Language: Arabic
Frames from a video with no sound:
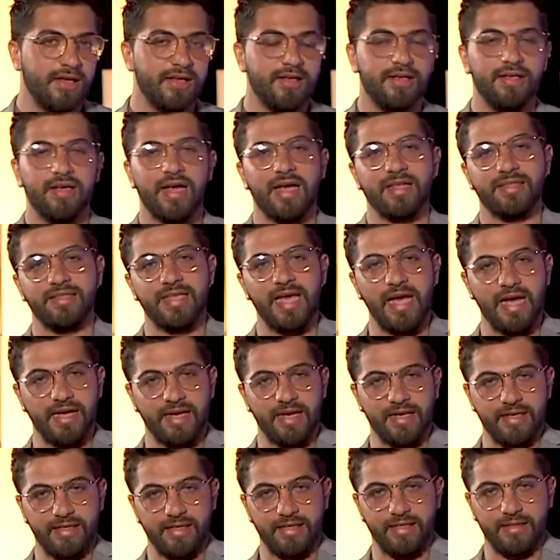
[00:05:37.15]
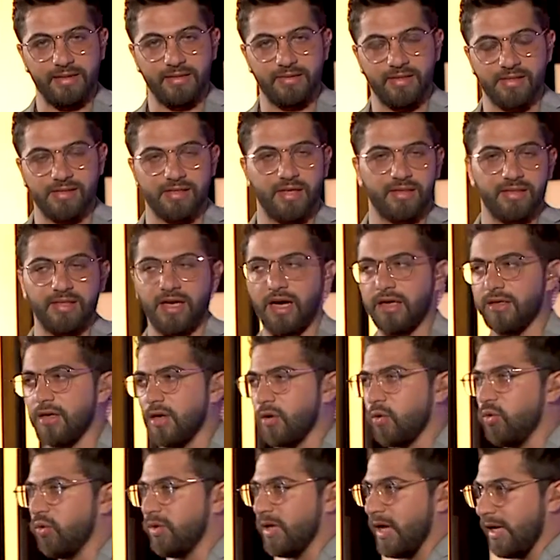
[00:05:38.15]
الدهرلي نستطيع أن
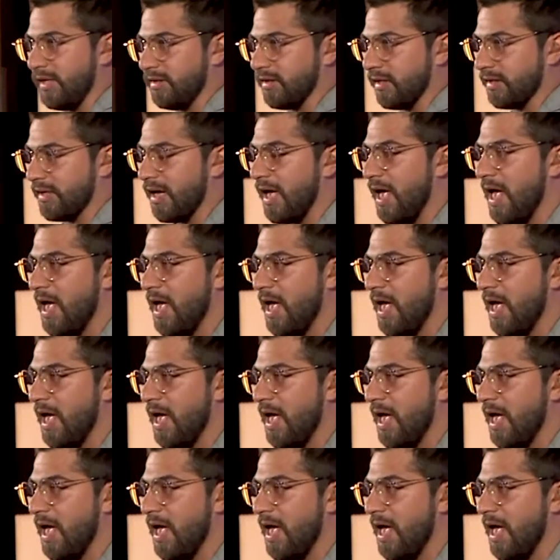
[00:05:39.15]
نقول أيضا